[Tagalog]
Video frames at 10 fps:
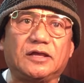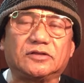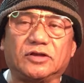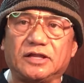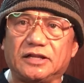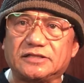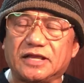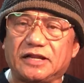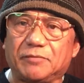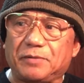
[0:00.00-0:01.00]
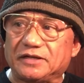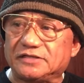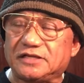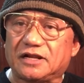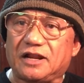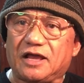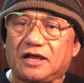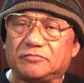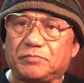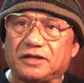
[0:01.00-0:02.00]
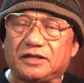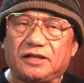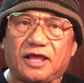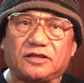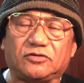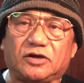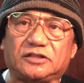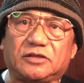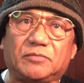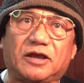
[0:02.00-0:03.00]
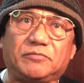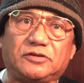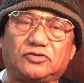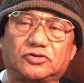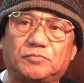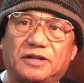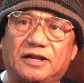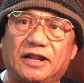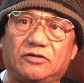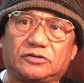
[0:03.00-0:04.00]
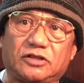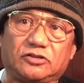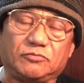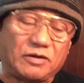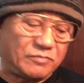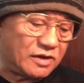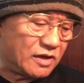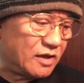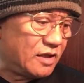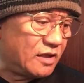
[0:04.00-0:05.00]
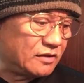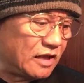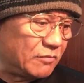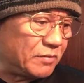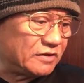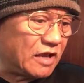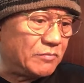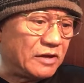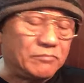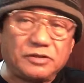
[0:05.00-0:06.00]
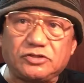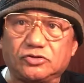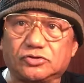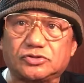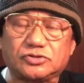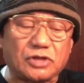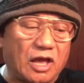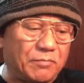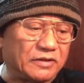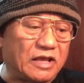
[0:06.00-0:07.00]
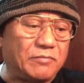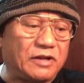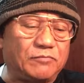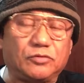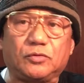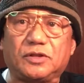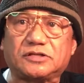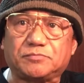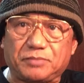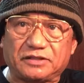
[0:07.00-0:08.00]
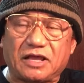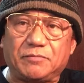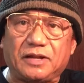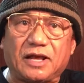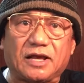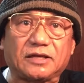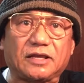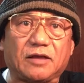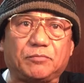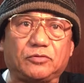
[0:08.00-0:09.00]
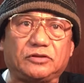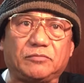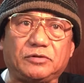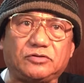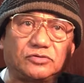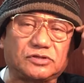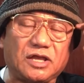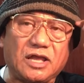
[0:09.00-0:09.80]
So ayan at sana paki-share lang at paki-like yung ating mga videos para lalo tayong dumami. Dahil pagdami ng videos, ah, pagdami ng viewers, pagdami ng aking upload na videos.